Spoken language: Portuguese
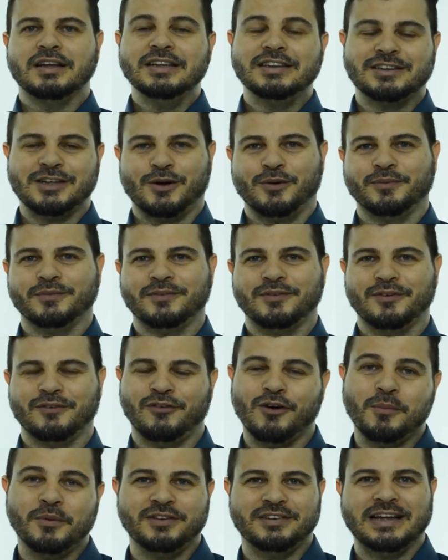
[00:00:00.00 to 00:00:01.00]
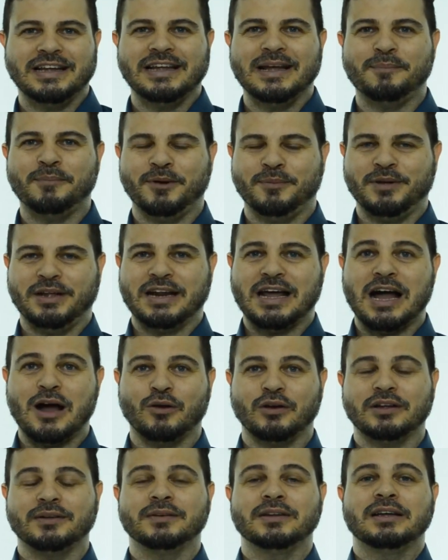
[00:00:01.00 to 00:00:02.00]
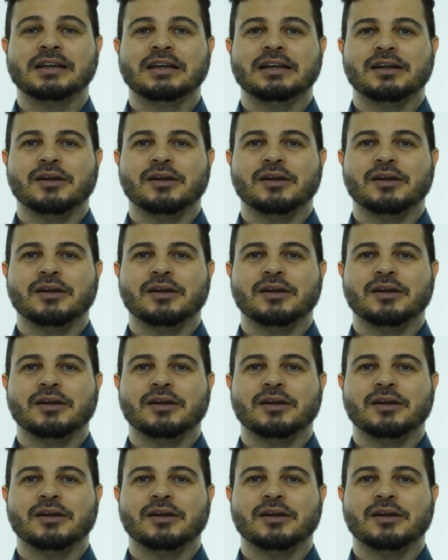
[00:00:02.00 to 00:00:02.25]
Então, vamos aí à primeira aula.